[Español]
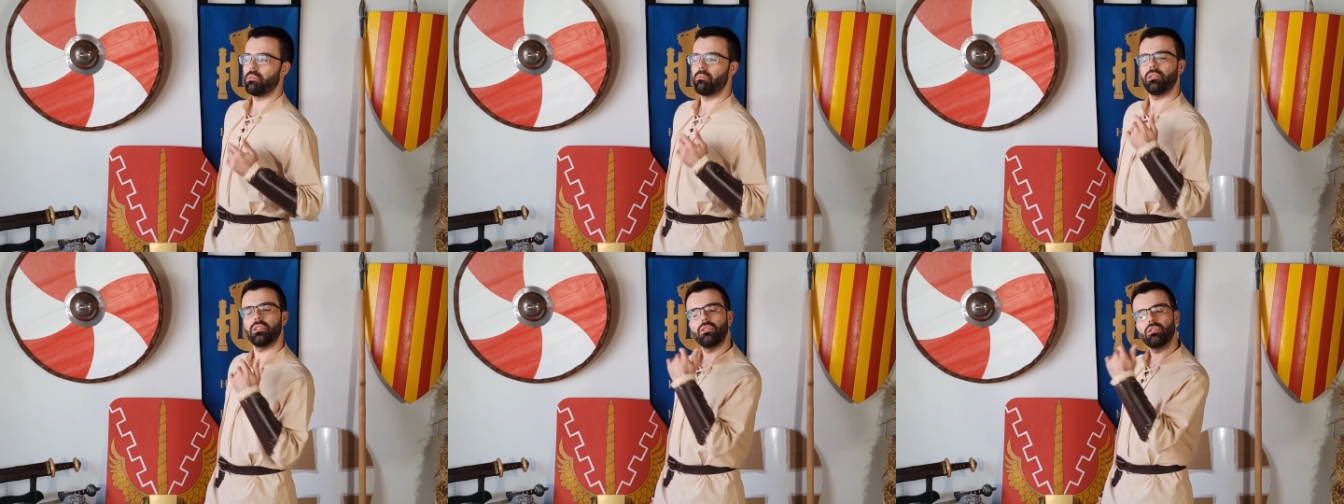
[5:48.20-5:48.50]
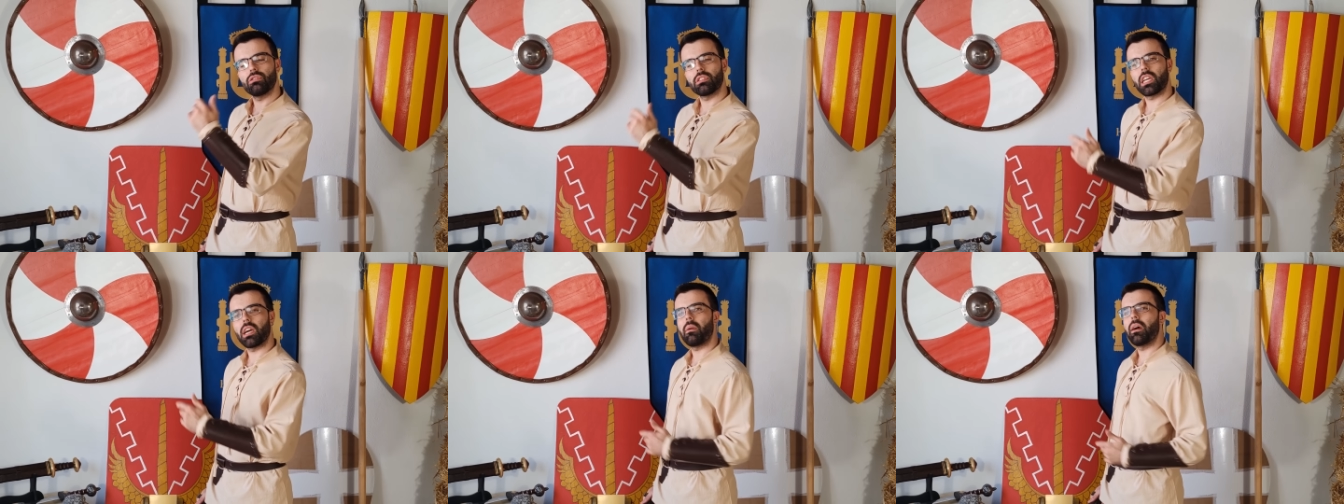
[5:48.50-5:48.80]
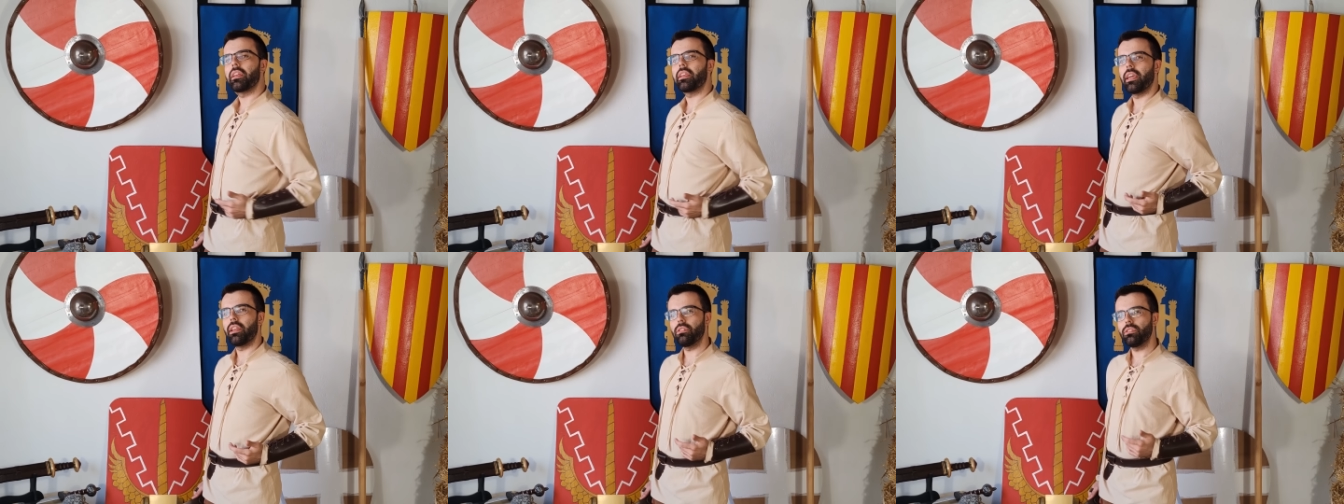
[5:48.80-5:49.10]
somos dos
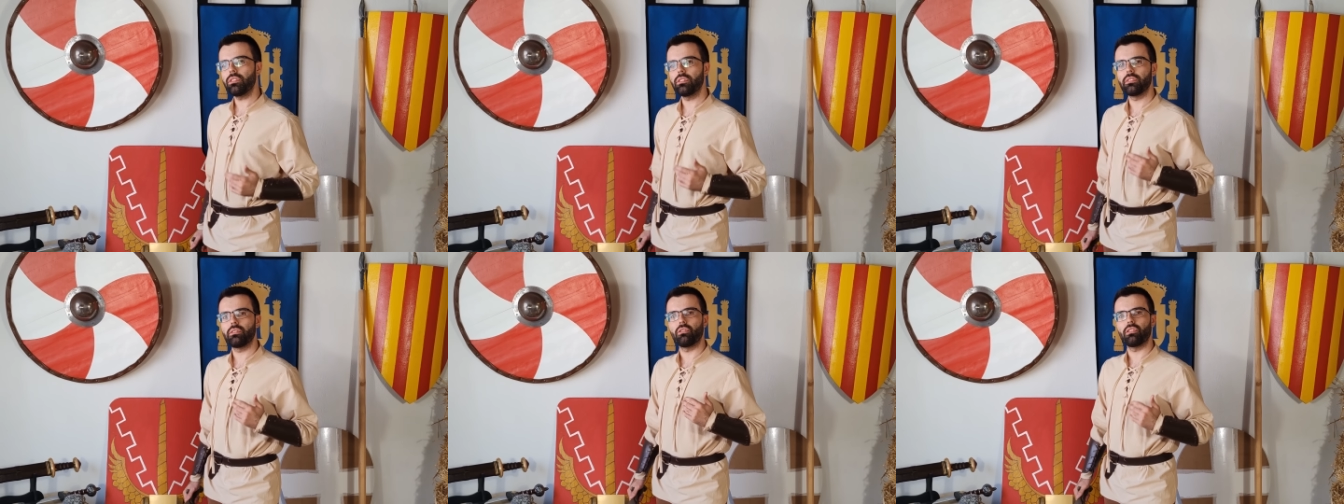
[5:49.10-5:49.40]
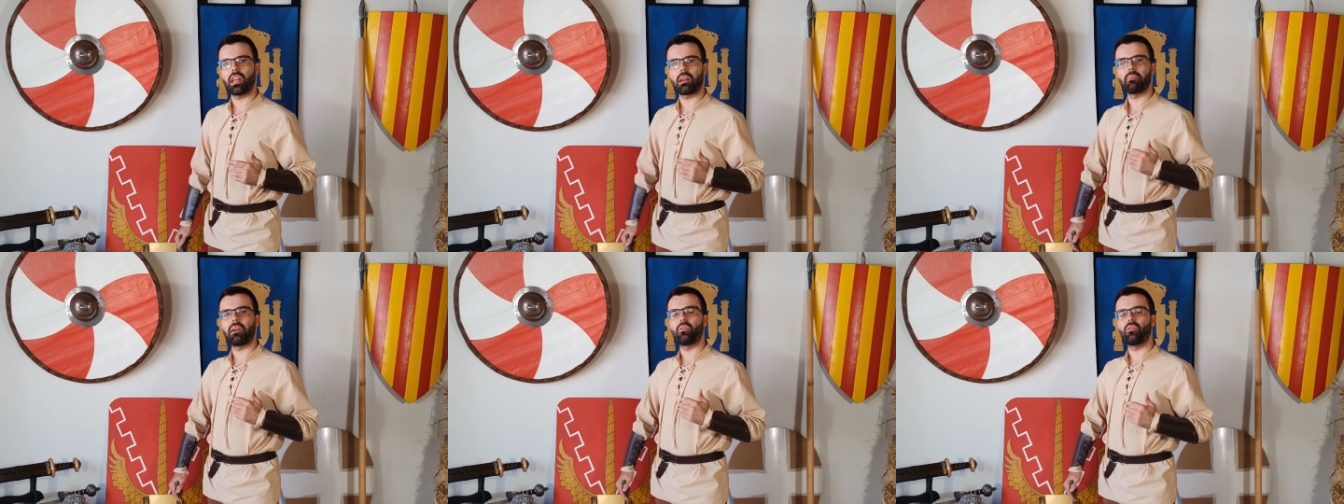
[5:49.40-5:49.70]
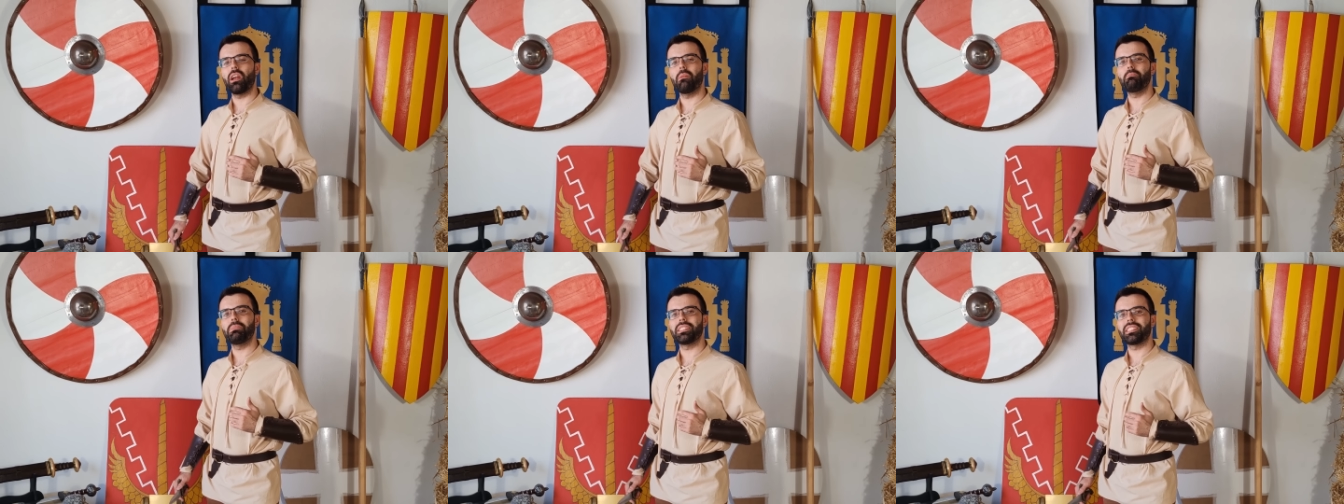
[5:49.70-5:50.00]
caballeros con
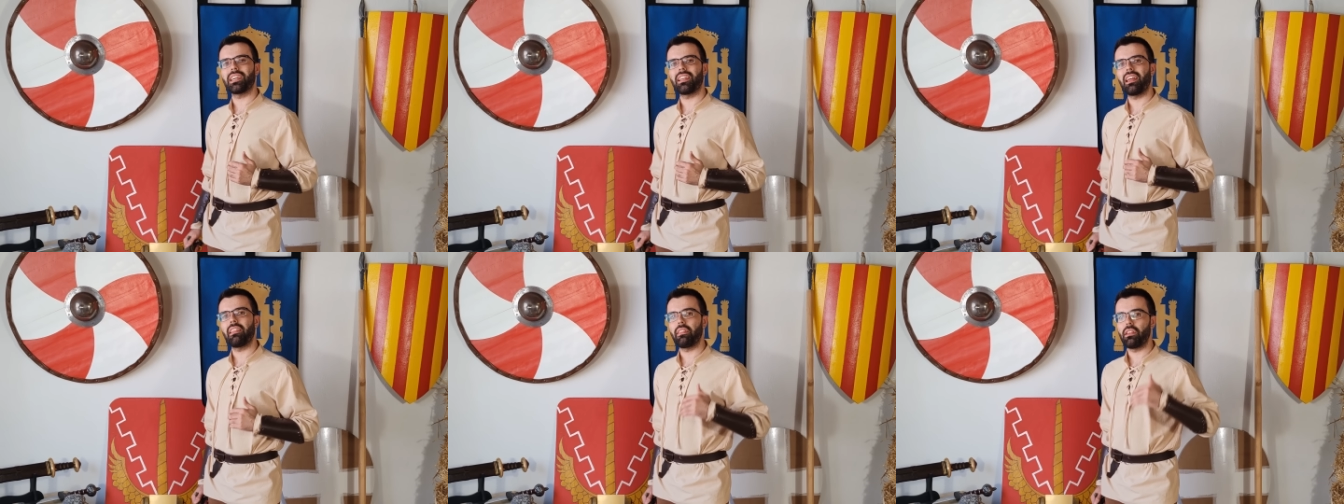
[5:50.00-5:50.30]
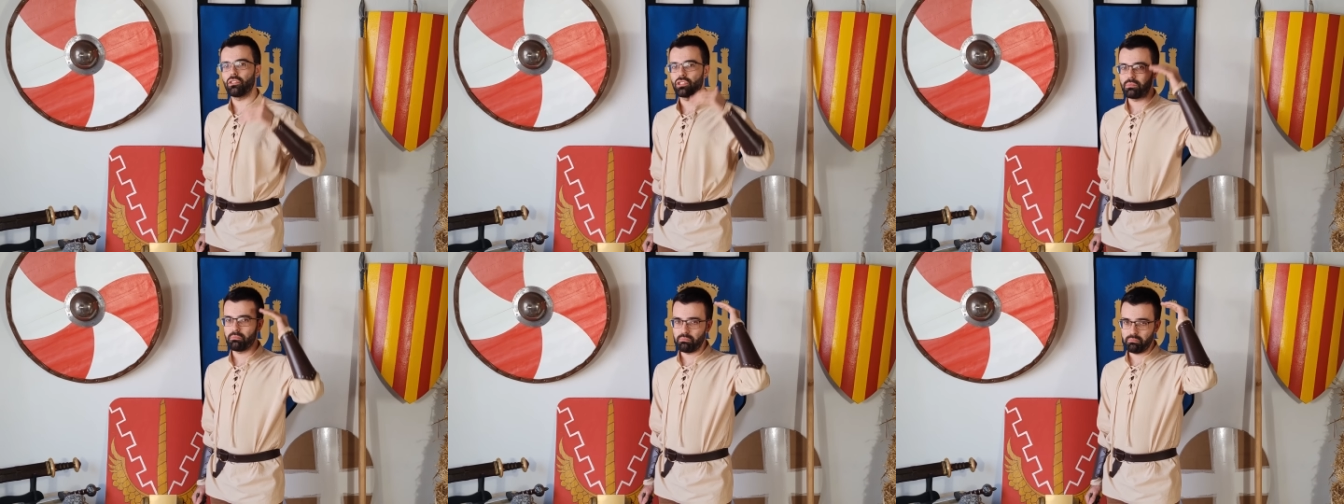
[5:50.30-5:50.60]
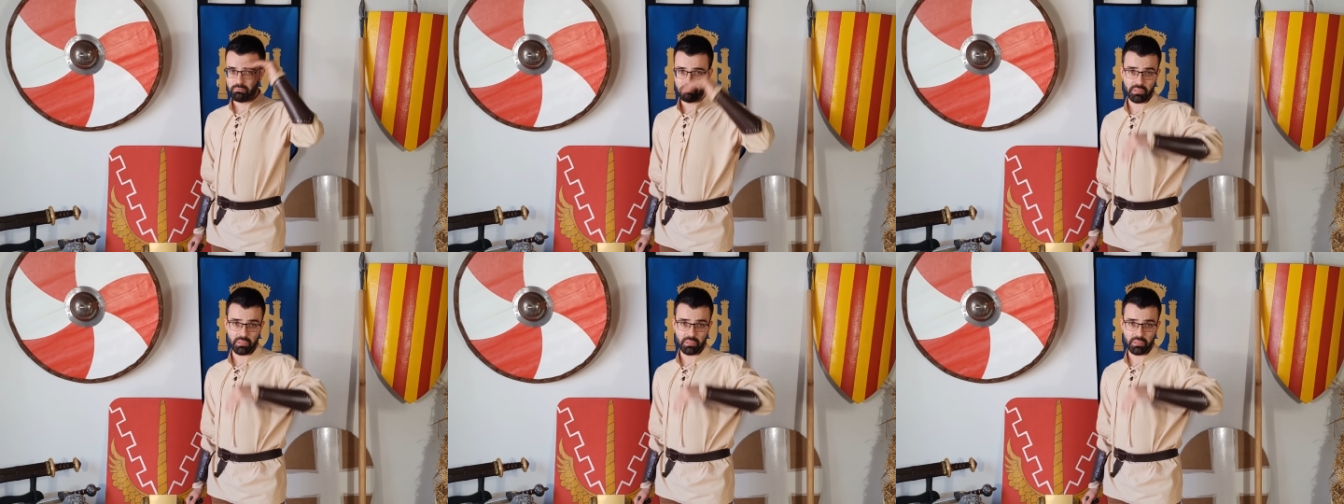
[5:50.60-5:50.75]
armadura pesada de los